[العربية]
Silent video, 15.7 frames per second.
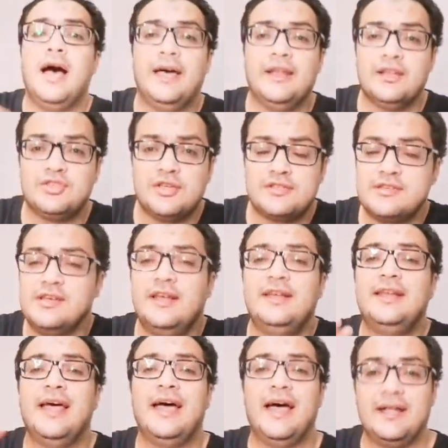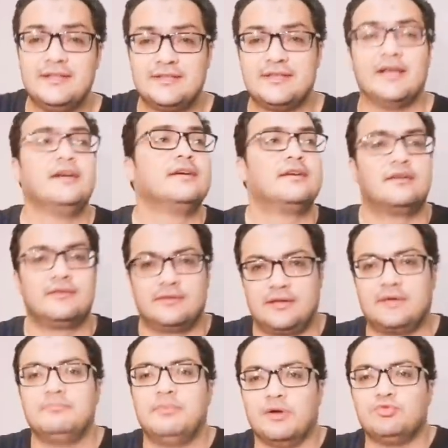أنا شخصيا لا أنسى
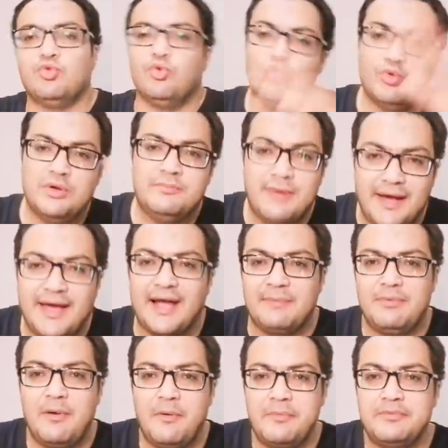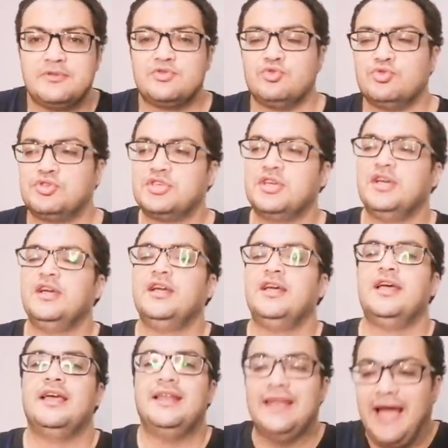برضو والمغاربة ما بينسوش
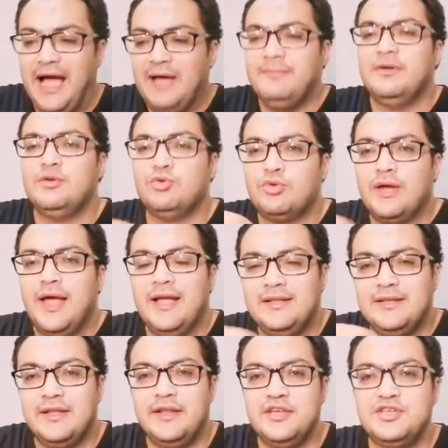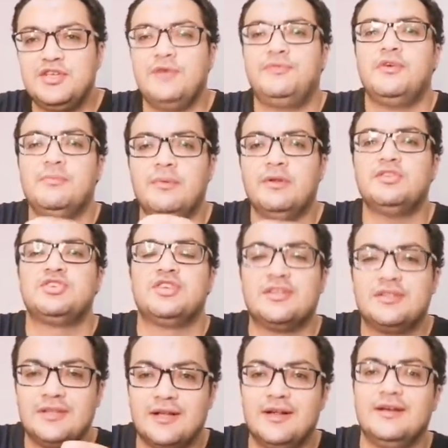اللي عمله جهاد جريشه في ماتش
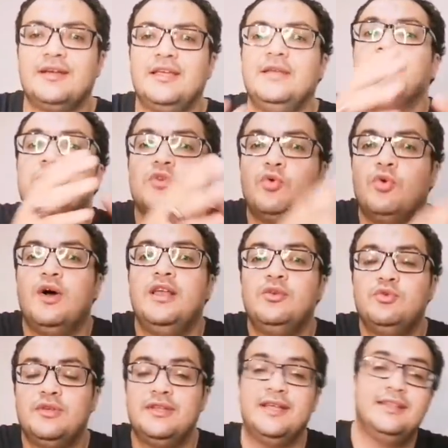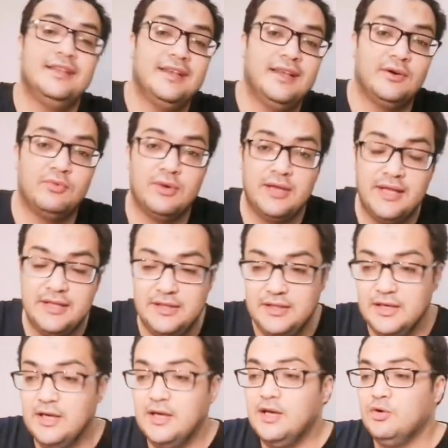الترجي والوداد
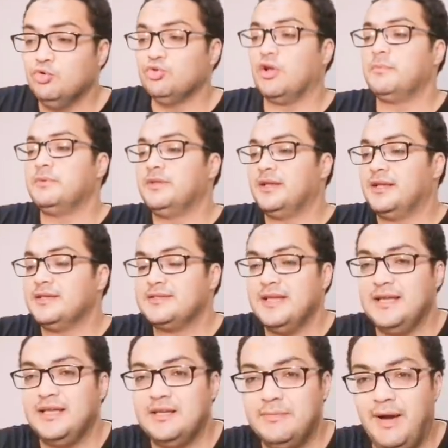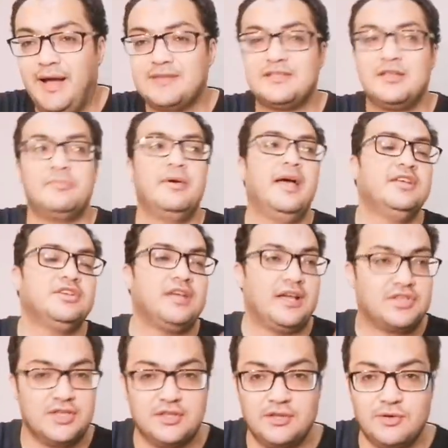الاولاني وضربه الجزاء اللي ما حسبهاش
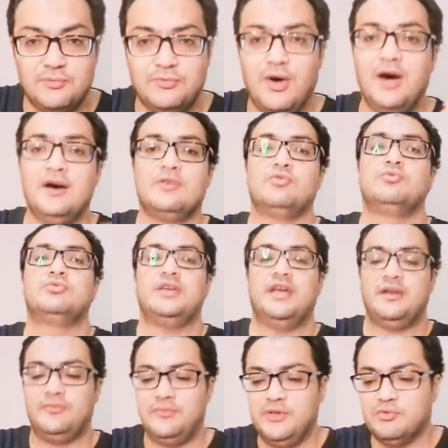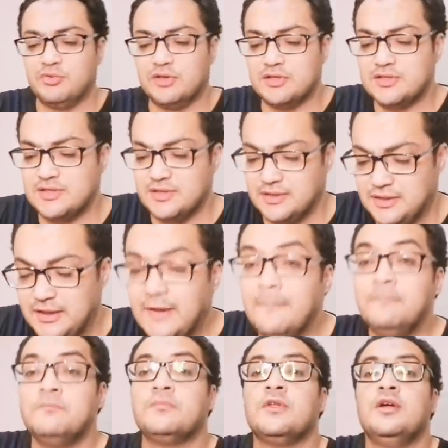عشان الفار ومش عارف ايه والقصه دي
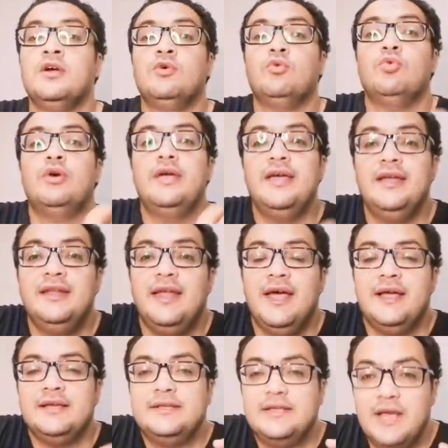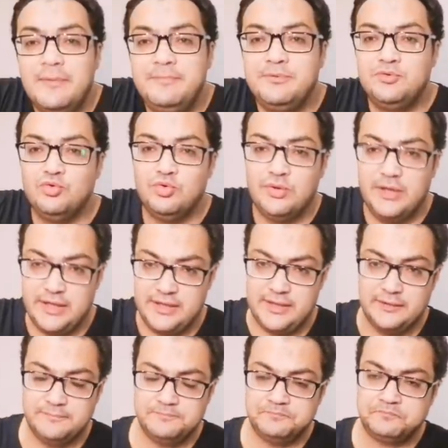وهنا يبدو
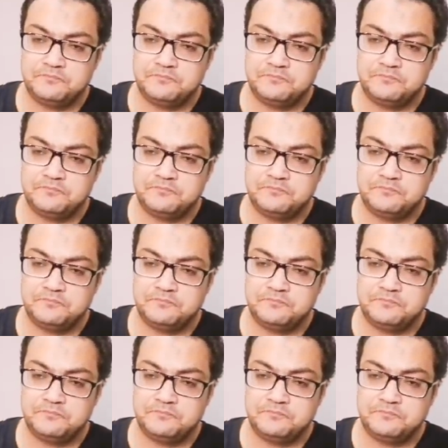لي